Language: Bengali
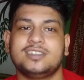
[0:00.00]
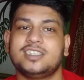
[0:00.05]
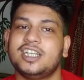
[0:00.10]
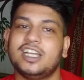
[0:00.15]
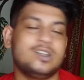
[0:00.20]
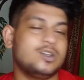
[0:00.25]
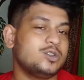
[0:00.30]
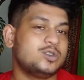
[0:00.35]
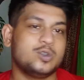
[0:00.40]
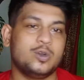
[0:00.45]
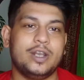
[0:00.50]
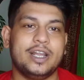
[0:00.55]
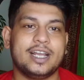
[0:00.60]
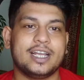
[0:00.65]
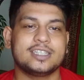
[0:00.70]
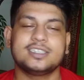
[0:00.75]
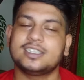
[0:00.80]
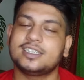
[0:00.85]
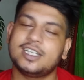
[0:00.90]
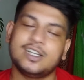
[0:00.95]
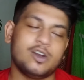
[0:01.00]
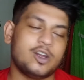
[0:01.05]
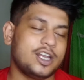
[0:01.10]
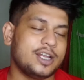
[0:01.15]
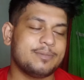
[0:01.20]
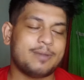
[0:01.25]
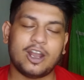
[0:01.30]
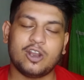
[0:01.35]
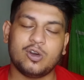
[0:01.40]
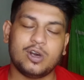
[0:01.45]
সে তো চলে গেছে সে
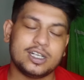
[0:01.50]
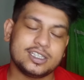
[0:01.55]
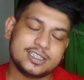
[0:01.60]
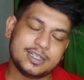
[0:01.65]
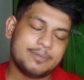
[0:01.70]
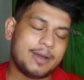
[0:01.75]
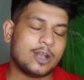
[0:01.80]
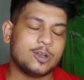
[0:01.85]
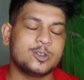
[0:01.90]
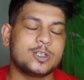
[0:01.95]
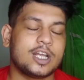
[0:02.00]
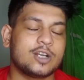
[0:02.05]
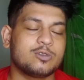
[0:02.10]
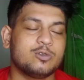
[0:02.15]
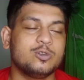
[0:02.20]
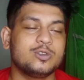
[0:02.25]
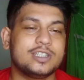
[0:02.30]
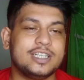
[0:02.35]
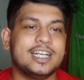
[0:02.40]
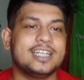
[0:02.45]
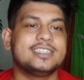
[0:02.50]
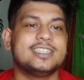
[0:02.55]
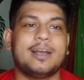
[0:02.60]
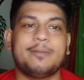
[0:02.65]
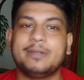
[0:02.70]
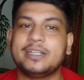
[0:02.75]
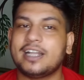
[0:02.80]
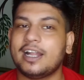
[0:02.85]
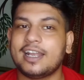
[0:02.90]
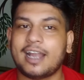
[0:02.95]
অনেক ভালো আছে ভালো থাকুক ঠিক আছে
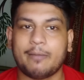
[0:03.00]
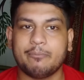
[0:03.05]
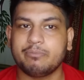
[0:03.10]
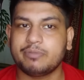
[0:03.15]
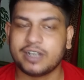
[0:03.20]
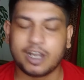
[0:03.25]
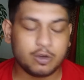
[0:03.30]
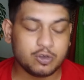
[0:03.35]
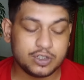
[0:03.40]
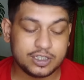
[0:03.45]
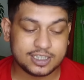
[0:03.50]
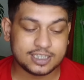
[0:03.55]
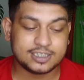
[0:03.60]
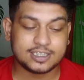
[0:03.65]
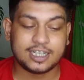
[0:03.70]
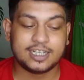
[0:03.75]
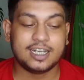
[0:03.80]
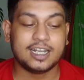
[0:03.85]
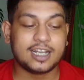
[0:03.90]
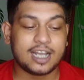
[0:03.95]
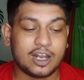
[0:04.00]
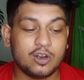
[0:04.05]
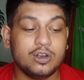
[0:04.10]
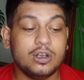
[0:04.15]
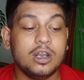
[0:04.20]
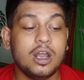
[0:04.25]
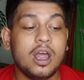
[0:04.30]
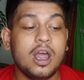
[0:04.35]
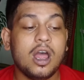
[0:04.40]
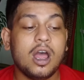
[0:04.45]
আমি তার নামটাও নিতে চাই না
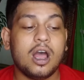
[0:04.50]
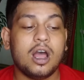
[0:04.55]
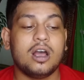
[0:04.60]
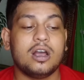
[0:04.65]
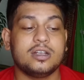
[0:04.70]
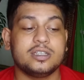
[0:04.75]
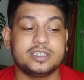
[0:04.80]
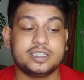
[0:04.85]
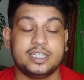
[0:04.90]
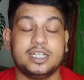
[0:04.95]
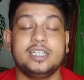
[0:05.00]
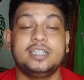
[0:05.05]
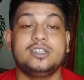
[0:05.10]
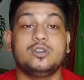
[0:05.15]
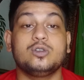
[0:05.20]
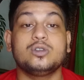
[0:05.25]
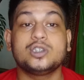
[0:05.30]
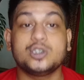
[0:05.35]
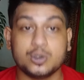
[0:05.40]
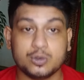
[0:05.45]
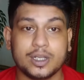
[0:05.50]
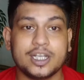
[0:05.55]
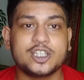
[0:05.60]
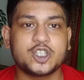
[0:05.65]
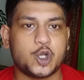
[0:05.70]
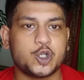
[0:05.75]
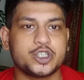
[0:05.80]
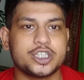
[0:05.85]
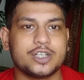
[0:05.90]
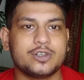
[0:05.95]
কারণ সে যেহেতু সুখের
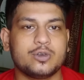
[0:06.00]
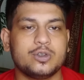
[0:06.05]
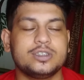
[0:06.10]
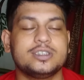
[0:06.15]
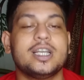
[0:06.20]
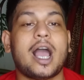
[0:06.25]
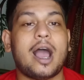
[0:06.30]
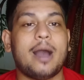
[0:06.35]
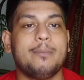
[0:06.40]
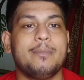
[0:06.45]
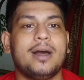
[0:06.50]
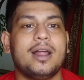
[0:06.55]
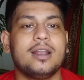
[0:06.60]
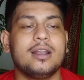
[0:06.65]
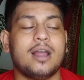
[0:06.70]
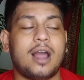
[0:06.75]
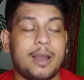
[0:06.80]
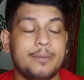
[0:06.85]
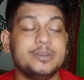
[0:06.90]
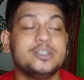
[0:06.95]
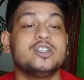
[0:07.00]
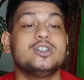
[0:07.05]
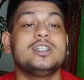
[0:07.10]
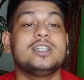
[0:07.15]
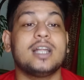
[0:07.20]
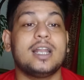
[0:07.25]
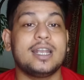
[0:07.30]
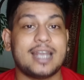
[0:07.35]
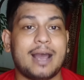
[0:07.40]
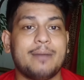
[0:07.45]
সংসার করছে আমার আমি যদি
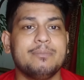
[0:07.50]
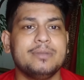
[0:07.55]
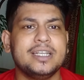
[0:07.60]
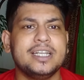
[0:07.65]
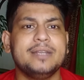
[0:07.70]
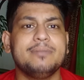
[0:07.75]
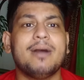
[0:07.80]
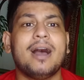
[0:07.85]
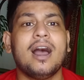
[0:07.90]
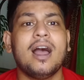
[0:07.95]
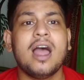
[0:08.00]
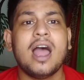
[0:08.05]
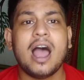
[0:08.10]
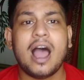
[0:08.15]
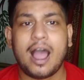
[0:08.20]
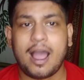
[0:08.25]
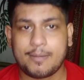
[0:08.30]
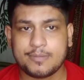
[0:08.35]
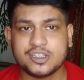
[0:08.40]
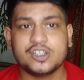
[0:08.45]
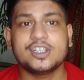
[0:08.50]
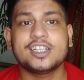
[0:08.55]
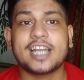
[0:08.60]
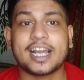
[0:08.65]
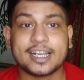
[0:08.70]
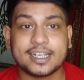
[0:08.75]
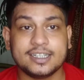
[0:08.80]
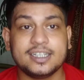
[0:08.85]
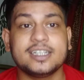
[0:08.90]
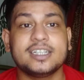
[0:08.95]
তার নাম নিই বা আমি যদি
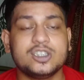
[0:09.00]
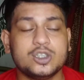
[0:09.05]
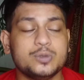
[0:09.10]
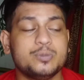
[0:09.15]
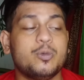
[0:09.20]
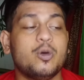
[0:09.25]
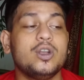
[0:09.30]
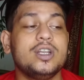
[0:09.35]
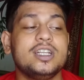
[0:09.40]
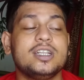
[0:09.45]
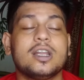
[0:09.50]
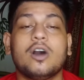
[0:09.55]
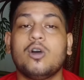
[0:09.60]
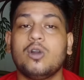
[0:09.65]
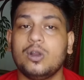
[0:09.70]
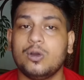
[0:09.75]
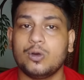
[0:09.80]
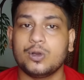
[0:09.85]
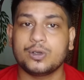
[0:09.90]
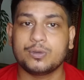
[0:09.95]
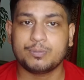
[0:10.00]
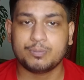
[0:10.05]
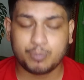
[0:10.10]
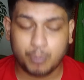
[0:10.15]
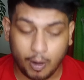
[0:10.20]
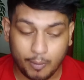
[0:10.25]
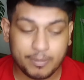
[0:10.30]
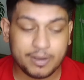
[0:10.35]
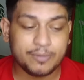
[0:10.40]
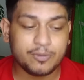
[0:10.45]
তাকে নিয়ে কিছু বলি তাহলে ওর
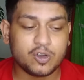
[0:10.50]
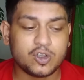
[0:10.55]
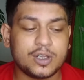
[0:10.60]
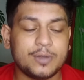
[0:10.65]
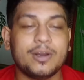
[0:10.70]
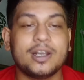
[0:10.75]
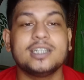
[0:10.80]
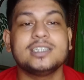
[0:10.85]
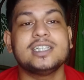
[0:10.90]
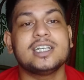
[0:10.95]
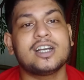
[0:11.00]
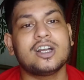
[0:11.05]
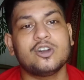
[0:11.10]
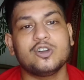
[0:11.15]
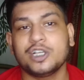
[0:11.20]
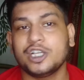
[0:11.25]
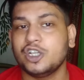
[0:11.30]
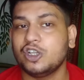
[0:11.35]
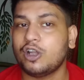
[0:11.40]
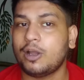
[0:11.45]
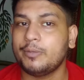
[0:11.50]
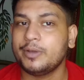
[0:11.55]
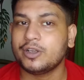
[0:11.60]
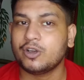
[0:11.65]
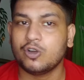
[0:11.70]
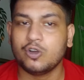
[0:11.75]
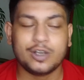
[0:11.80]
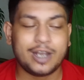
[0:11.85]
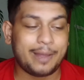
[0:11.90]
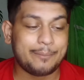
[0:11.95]
প্রবলেম হতে পারে যে কারণে কিন্তু আমি
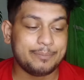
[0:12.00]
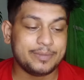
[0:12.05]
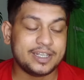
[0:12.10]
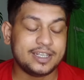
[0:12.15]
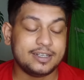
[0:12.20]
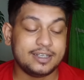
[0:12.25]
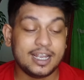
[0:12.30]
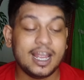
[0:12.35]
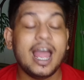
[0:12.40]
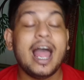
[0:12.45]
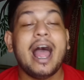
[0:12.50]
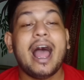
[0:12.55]
কোনো নাম নিইনি